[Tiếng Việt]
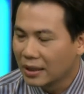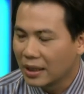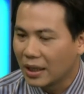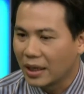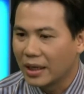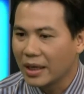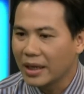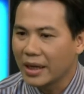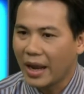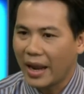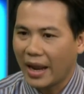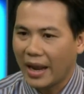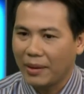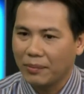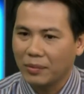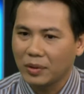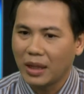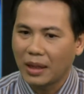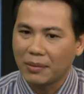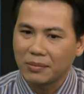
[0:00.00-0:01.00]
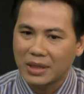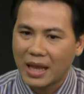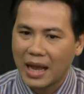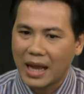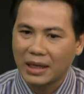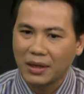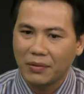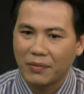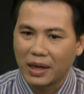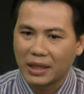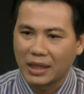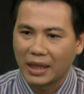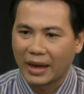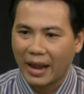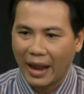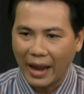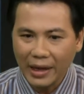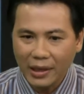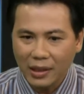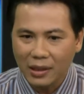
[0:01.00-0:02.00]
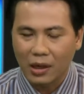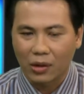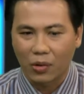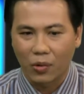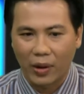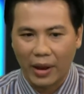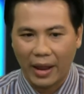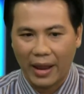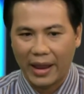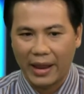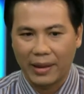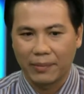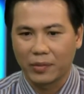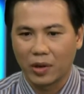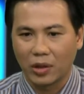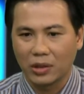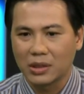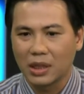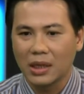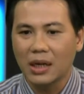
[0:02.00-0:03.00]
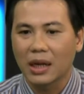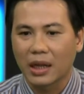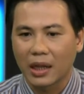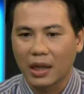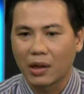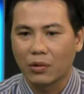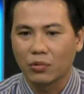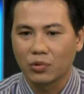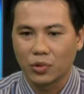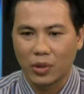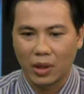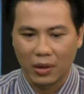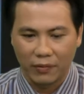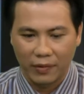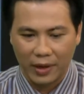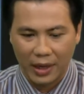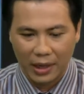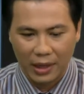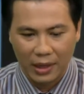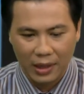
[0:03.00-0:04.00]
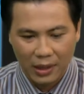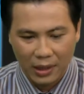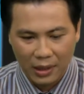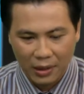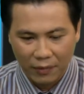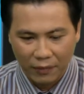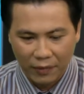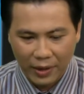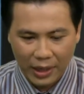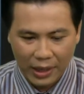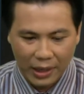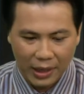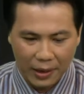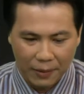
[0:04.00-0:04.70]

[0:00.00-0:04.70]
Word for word: thì khi các em nó tham gia như vậy thì cái được của các em đó chính là cái câu chuyện về về